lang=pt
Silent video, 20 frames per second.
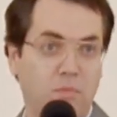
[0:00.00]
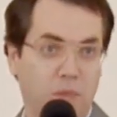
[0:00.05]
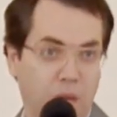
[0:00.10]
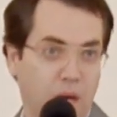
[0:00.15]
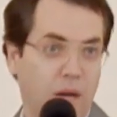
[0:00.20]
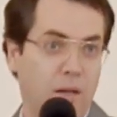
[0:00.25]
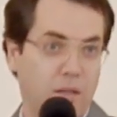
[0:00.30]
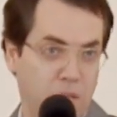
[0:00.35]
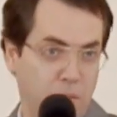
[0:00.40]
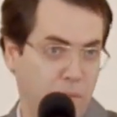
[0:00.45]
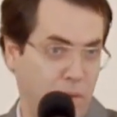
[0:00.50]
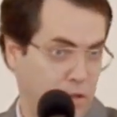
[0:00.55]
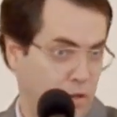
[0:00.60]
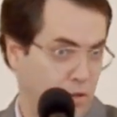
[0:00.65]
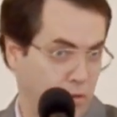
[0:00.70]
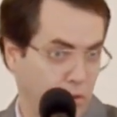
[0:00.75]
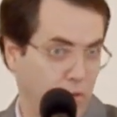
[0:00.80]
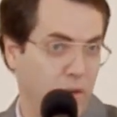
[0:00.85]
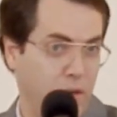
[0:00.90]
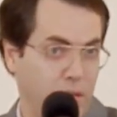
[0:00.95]
de
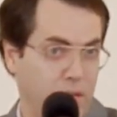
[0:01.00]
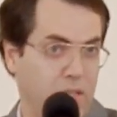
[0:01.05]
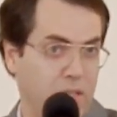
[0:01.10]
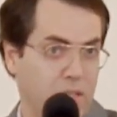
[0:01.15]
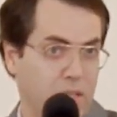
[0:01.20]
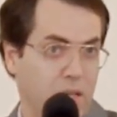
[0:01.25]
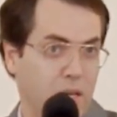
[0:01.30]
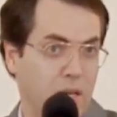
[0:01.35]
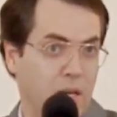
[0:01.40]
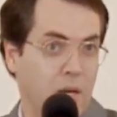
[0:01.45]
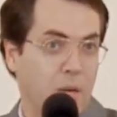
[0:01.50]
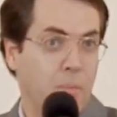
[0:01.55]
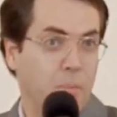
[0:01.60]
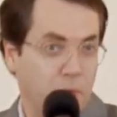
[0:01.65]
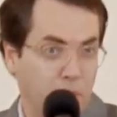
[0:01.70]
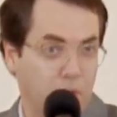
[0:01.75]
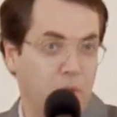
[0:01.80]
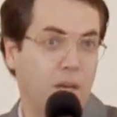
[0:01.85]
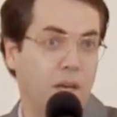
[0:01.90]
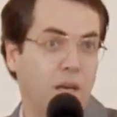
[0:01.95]
pastoras
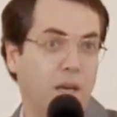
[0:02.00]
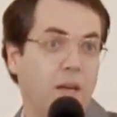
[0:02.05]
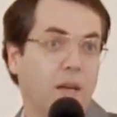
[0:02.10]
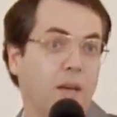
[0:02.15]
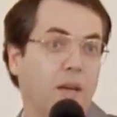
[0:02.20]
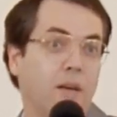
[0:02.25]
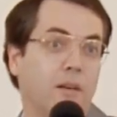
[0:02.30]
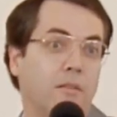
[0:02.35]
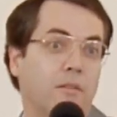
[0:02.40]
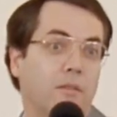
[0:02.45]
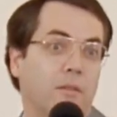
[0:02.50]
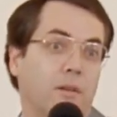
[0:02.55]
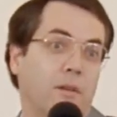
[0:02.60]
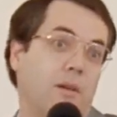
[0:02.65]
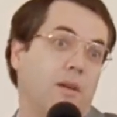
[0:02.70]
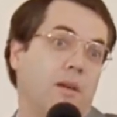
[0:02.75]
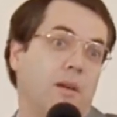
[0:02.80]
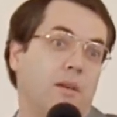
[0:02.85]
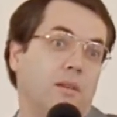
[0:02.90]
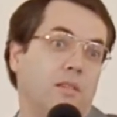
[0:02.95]
porque
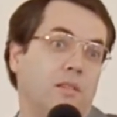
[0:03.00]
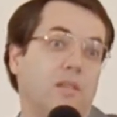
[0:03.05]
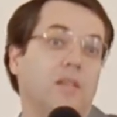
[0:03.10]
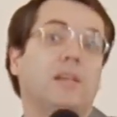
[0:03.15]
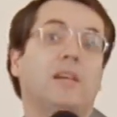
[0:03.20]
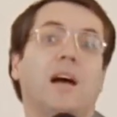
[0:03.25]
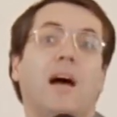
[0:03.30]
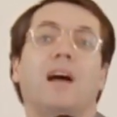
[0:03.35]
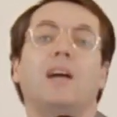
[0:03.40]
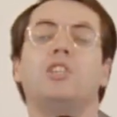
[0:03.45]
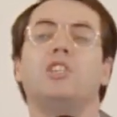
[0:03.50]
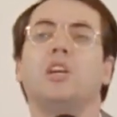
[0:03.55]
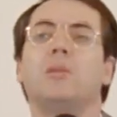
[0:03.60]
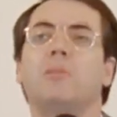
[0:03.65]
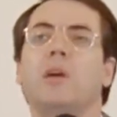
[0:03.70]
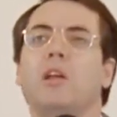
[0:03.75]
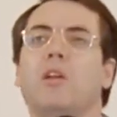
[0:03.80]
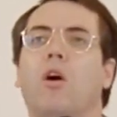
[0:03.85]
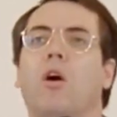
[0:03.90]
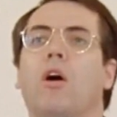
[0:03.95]
é, se encaixa
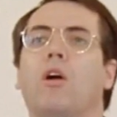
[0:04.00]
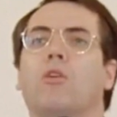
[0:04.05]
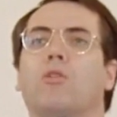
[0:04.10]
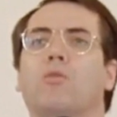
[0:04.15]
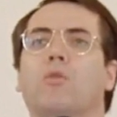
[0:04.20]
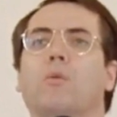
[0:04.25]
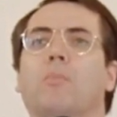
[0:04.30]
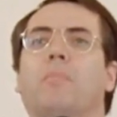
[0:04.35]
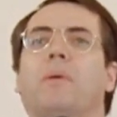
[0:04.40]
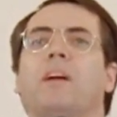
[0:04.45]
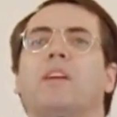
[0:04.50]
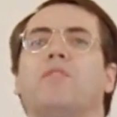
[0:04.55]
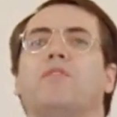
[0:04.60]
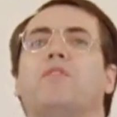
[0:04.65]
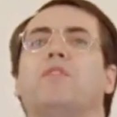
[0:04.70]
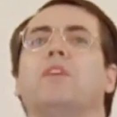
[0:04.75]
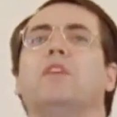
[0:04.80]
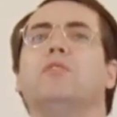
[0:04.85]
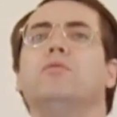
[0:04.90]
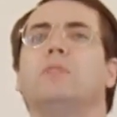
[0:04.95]
melhor com o
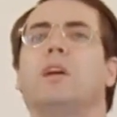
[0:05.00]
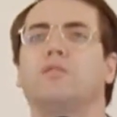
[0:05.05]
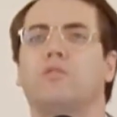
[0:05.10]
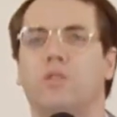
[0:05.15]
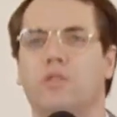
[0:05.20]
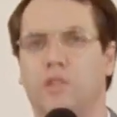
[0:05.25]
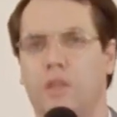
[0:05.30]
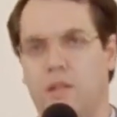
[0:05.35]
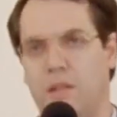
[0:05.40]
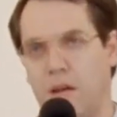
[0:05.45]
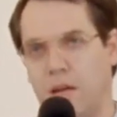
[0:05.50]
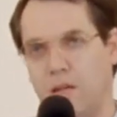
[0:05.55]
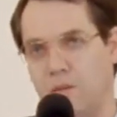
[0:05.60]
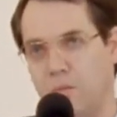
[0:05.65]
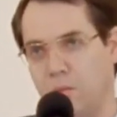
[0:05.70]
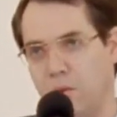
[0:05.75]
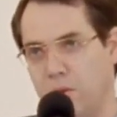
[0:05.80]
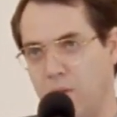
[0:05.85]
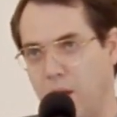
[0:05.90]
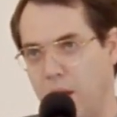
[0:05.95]
perfil da sociedade
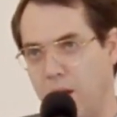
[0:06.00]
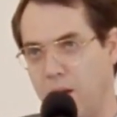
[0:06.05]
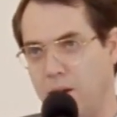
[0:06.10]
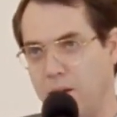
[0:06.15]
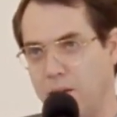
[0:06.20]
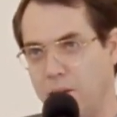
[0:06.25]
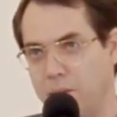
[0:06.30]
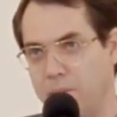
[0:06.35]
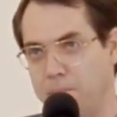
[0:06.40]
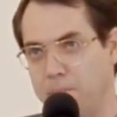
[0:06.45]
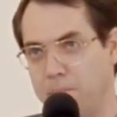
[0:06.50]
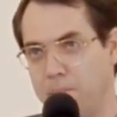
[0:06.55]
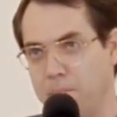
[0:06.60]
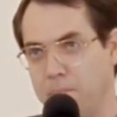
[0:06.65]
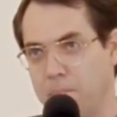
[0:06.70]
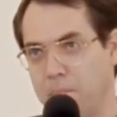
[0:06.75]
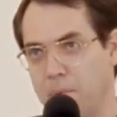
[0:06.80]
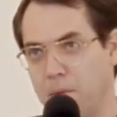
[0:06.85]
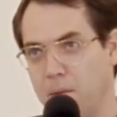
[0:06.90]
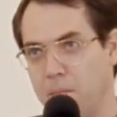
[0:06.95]
moderna.
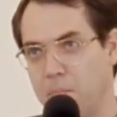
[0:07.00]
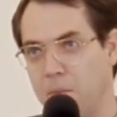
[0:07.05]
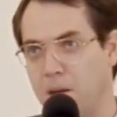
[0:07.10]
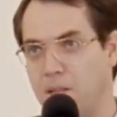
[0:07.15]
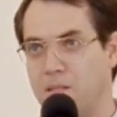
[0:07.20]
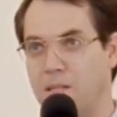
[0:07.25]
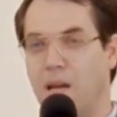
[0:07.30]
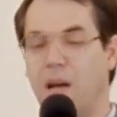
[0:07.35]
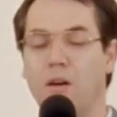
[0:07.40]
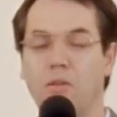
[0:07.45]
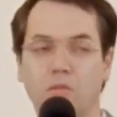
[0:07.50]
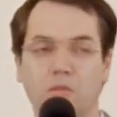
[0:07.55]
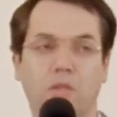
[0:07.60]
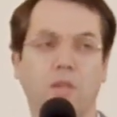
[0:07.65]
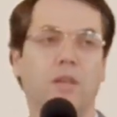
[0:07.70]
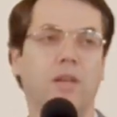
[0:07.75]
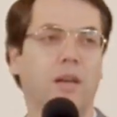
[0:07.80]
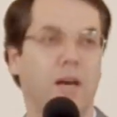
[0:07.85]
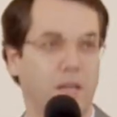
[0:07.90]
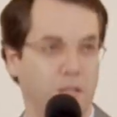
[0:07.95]
Mas ao se
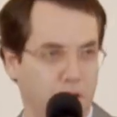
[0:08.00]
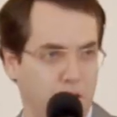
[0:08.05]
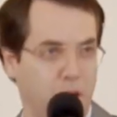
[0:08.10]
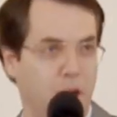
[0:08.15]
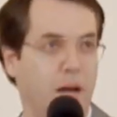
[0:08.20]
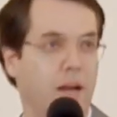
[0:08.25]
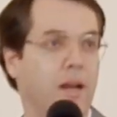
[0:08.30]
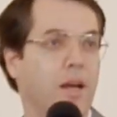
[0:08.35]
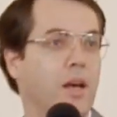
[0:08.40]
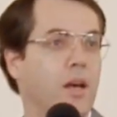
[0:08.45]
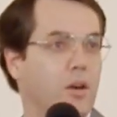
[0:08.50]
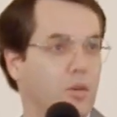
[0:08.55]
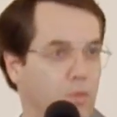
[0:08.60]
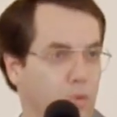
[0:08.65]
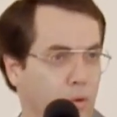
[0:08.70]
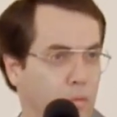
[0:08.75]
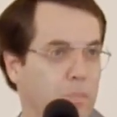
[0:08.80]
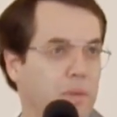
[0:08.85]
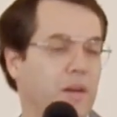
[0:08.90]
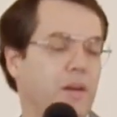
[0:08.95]
encaixar com
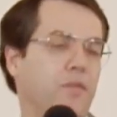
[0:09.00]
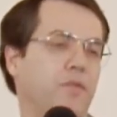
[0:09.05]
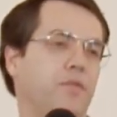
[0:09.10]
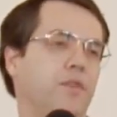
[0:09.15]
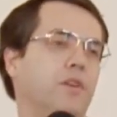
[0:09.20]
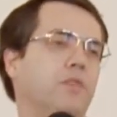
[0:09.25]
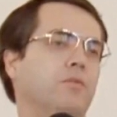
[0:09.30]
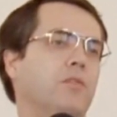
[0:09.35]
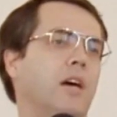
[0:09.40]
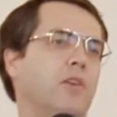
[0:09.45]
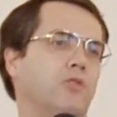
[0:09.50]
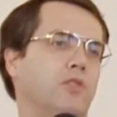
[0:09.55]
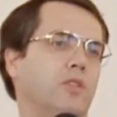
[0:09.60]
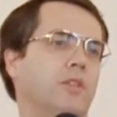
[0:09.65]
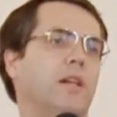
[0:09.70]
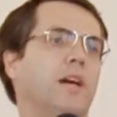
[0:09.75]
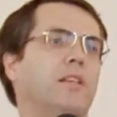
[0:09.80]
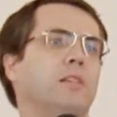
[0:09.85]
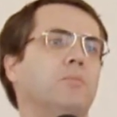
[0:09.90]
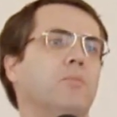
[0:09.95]
o perfil da
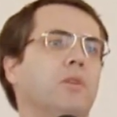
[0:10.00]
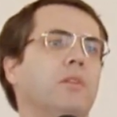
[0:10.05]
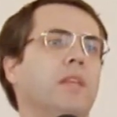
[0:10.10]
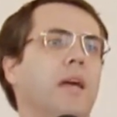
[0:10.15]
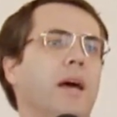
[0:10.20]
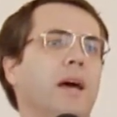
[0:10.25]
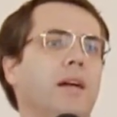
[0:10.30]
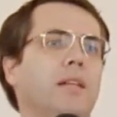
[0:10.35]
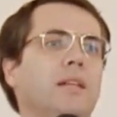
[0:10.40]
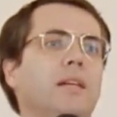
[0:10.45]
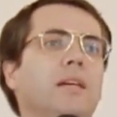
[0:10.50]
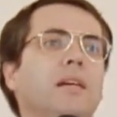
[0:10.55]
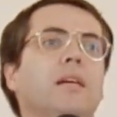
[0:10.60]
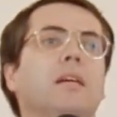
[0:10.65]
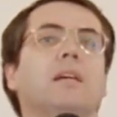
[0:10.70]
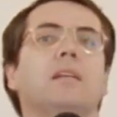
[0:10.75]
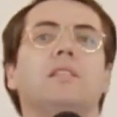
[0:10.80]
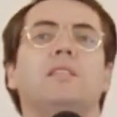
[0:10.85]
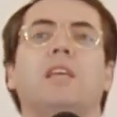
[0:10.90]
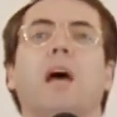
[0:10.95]
sociedade moderna,
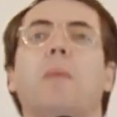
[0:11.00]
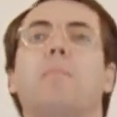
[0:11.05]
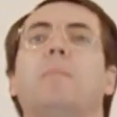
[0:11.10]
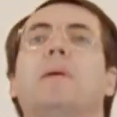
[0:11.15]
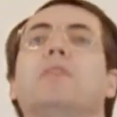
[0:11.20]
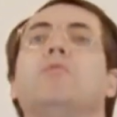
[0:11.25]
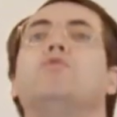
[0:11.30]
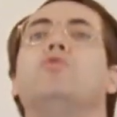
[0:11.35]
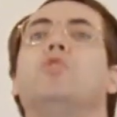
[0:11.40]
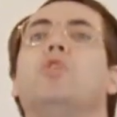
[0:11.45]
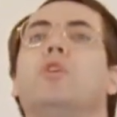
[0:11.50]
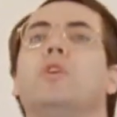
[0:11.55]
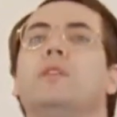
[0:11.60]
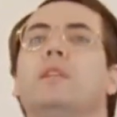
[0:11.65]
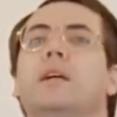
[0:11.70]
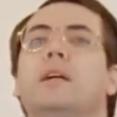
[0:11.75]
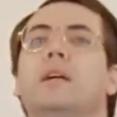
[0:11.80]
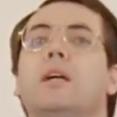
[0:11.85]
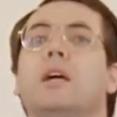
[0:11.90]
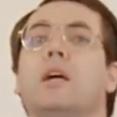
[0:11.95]
se
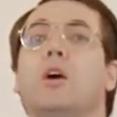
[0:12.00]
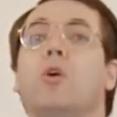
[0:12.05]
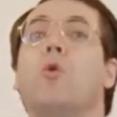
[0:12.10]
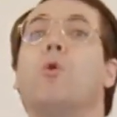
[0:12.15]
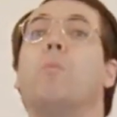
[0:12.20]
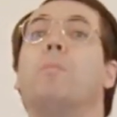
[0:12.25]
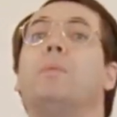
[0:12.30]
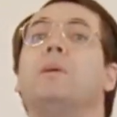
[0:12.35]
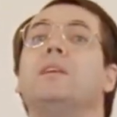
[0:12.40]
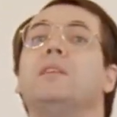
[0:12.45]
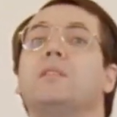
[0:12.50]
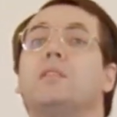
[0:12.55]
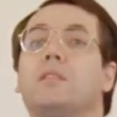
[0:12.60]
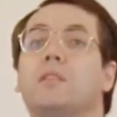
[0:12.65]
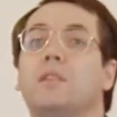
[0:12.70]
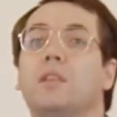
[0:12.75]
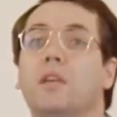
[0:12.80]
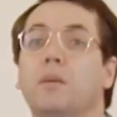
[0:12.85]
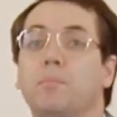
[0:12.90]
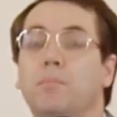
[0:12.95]
abandona o
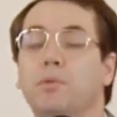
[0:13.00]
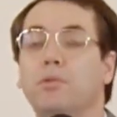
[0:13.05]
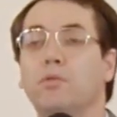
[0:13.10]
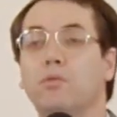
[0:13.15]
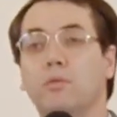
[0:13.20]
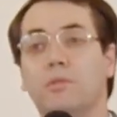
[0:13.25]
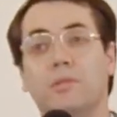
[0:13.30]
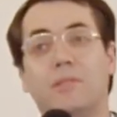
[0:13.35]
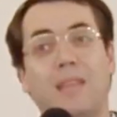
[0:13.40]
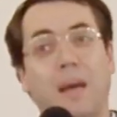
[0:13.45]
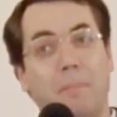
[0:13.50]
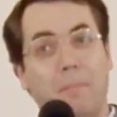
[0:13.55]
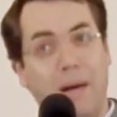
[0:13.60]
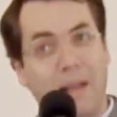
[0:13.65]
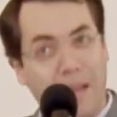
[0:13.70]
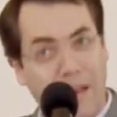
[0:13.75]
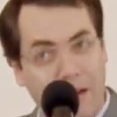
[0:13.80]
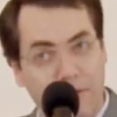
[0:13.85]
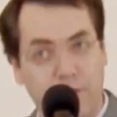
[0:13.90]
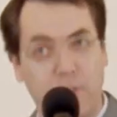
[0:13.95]
princípio da
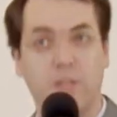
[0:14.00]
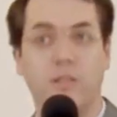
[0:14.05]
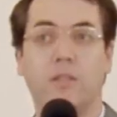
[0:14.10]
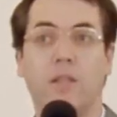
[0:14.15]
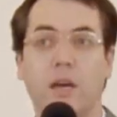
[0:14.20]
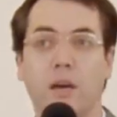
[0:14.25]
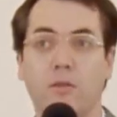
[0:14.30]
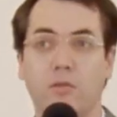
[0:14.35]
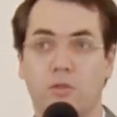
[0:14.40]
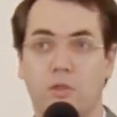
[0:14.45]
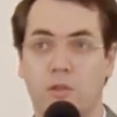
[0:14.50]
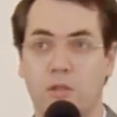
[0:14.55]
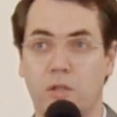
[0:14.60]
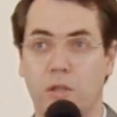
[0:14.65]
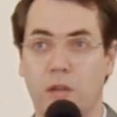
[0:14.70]
palavra de Deus,